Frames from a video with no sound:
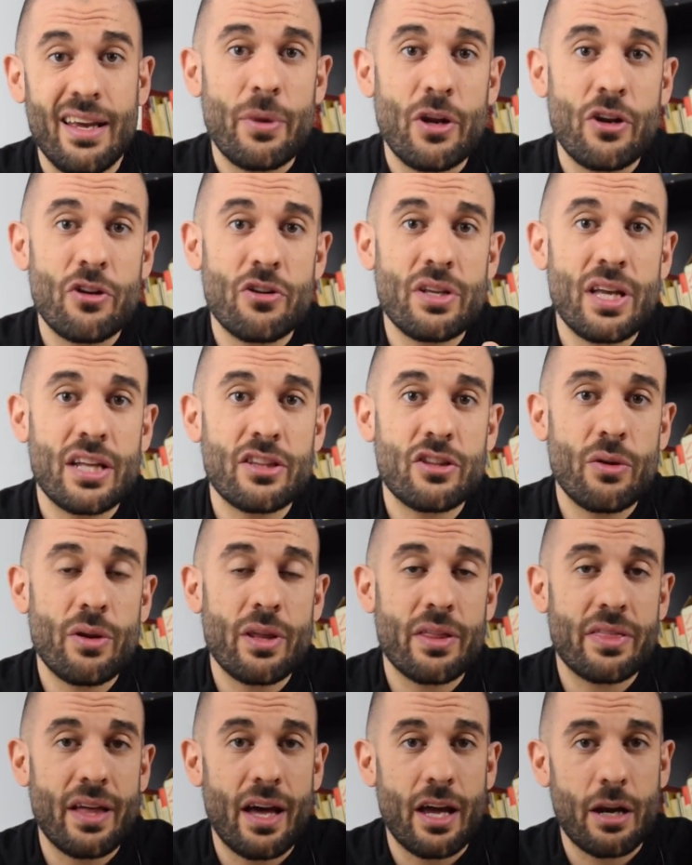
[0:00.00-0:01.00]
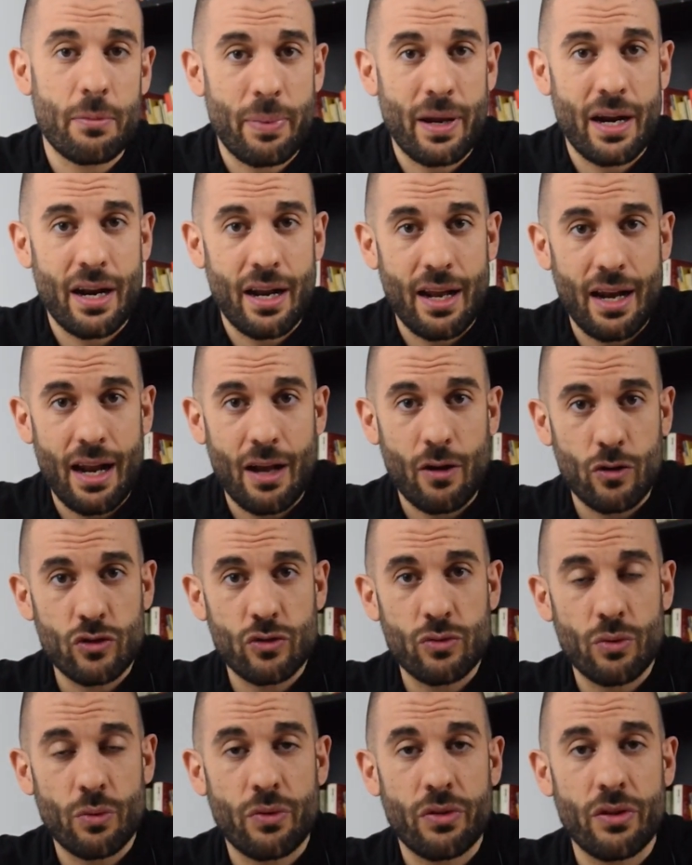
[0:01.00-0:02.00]
pero no ya teorizar para la
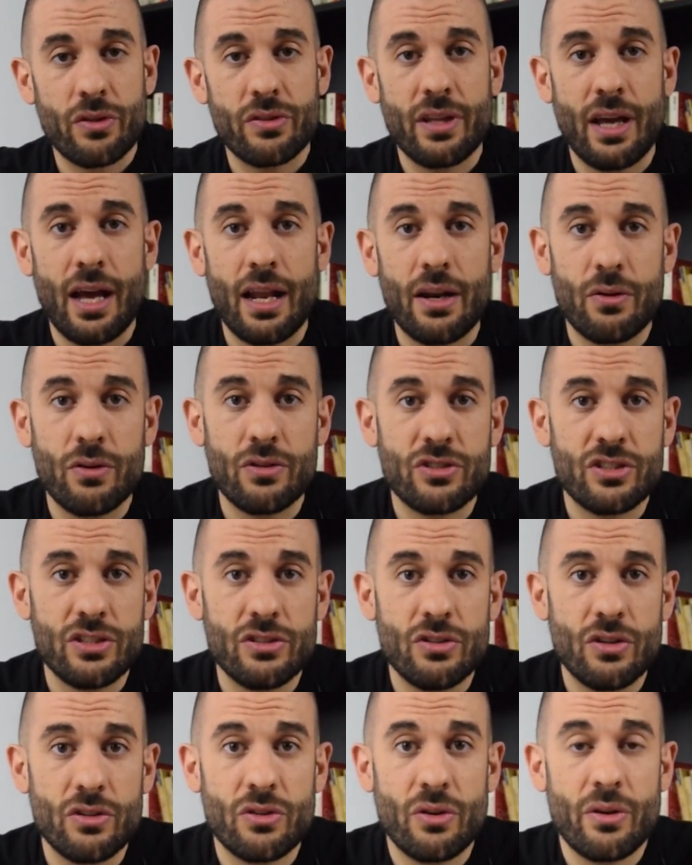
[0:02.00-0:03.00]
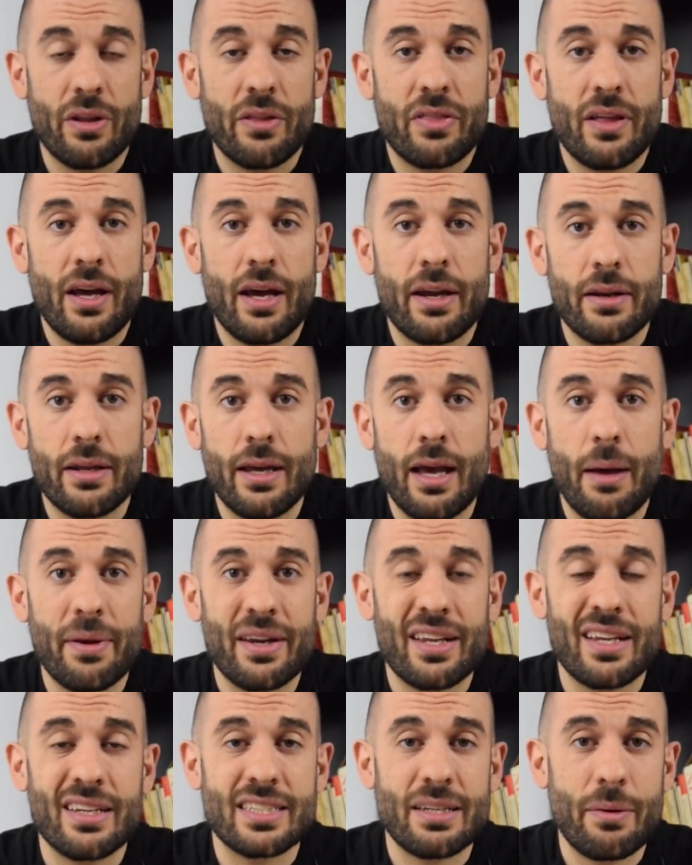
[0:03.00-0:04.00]
construcción de algo, sino teorizar eh, a
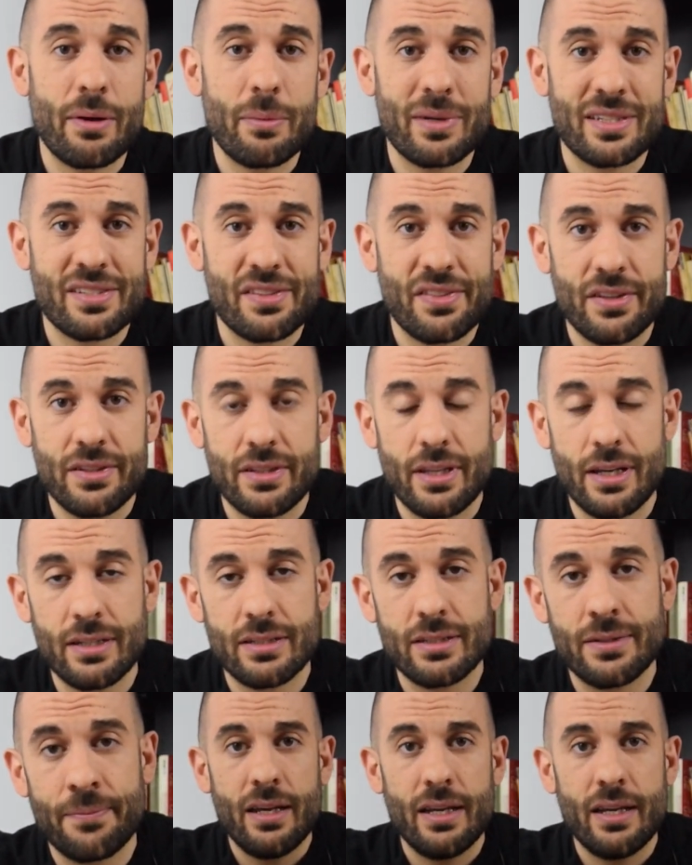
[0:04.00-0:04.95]
ver quién sabe más citas,